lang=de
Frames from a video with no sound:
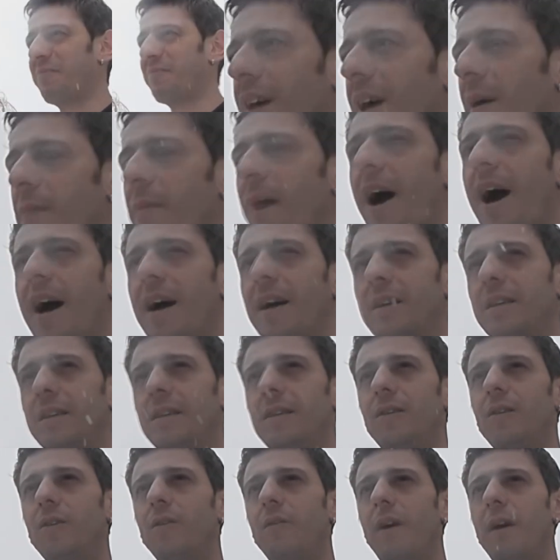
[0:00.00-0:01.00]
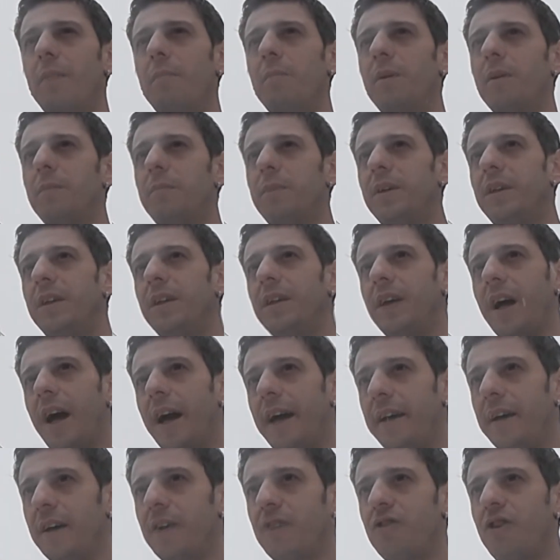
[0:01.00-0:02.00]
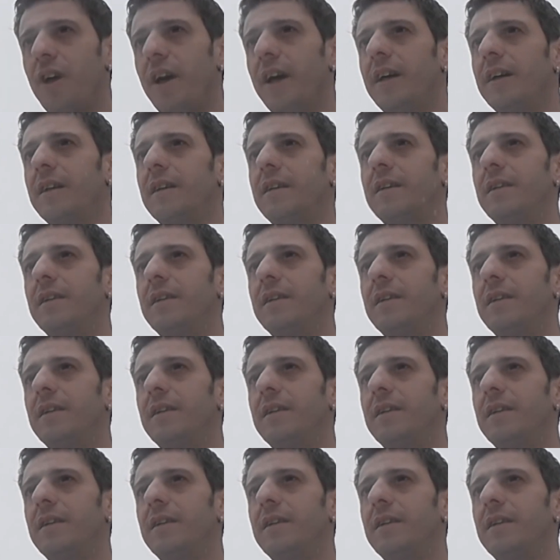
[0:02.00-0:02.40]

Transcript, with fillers: Am 8. November bin ich eingecheckt.